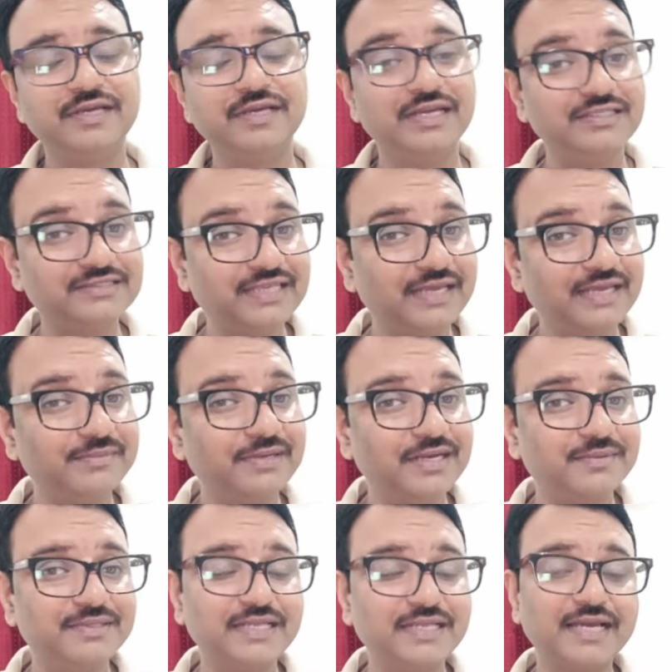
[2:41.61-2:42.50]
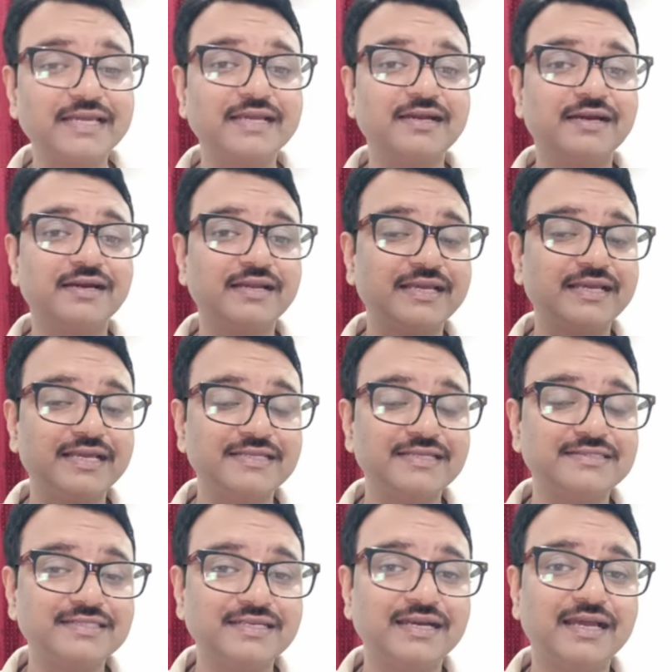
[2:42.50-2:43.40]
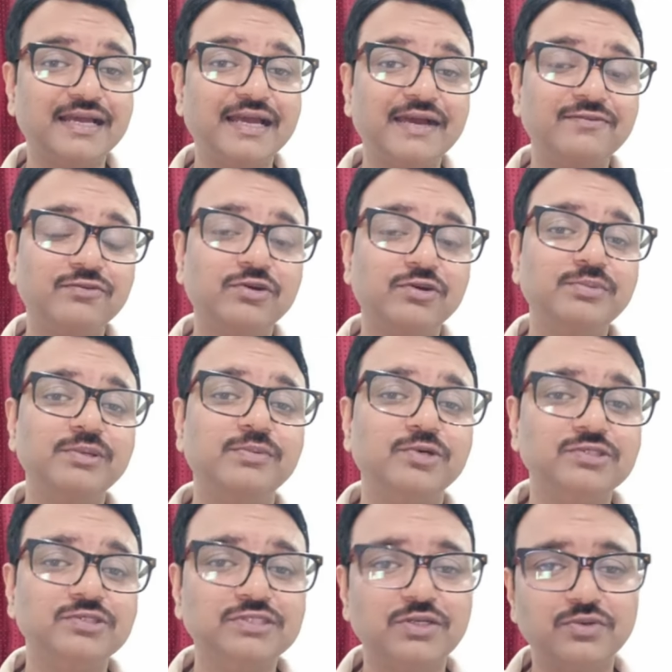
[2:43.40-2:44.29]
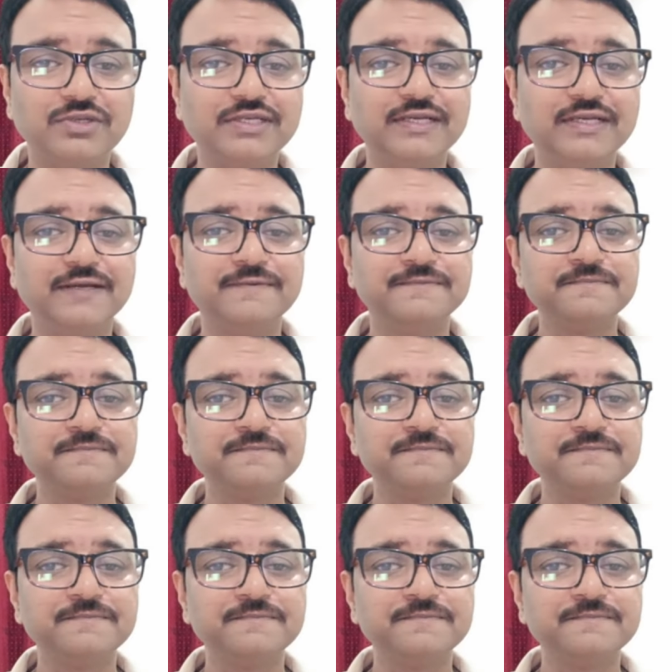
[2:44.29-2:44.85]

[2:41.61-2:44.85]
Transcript: इसलिए मैंने बताया कि खाना कैसे खाया वो भी बहुत ज़रूरी है